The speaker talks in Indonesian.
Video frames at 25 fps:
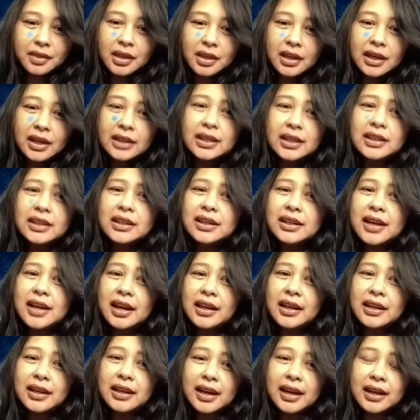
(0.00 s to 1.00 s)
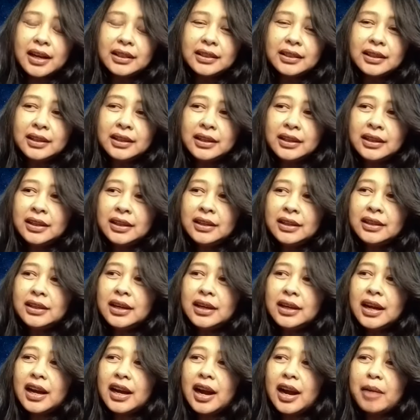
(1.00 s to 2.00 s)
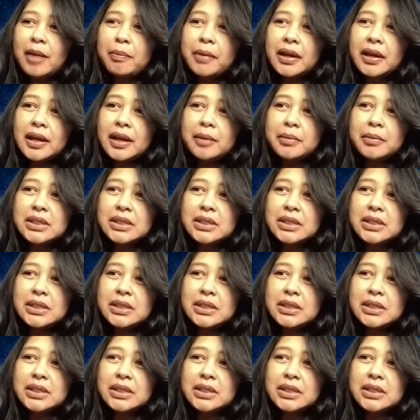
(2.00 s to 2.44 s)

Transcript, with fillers: kita tidak ingat dengan apa yang